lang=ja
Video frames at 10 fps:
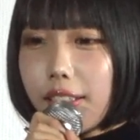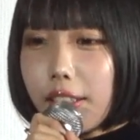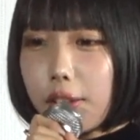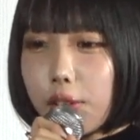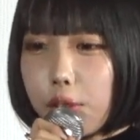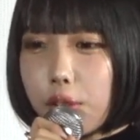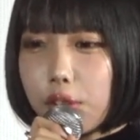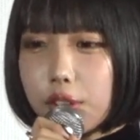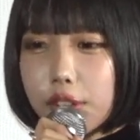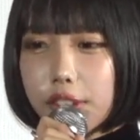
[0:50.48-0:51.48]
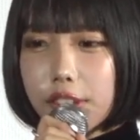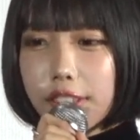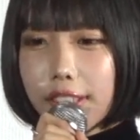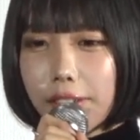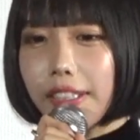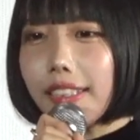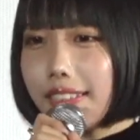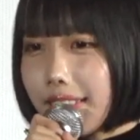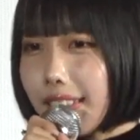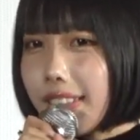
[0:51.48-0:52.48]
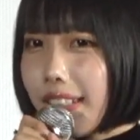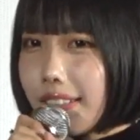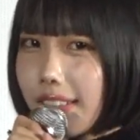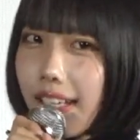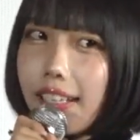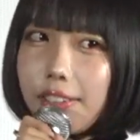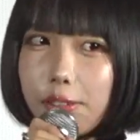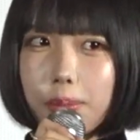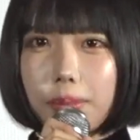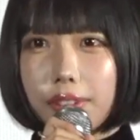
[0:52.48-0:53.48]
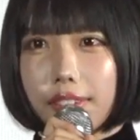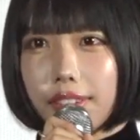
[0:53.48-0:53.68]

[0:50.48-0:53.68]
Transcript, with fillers: 結構なんかフィットしてるなって思っ